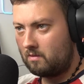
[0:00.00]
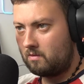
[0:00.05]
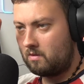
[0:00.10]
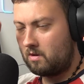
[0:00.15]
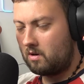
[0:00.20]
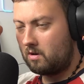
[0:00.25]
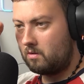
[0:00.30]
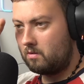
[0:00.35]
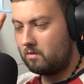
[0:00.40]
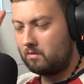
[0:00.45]

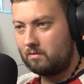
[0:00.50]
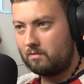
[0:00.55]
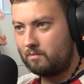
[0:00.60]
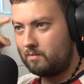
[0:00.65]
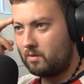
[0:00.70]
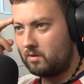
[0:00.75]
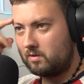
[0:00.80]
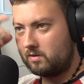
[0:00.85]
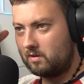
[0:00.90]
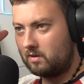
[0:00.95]

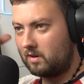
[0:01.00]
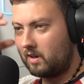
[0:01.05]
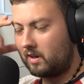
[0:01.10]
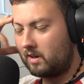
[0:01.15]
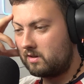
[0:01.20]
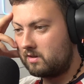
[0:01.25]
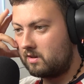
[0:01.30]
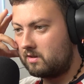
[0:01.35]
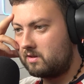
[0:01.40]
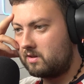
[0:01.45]
Unfortunately,
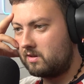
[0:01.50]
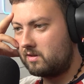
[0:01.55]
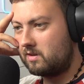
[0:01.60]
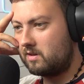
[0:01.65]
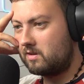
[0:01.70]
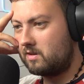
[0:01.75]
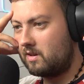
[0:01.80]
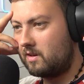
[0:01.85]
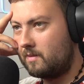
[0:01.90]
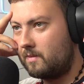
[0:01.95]
Takie rzeczy się
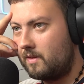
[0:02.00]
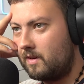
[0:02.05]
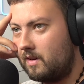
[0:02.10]
zdarzają.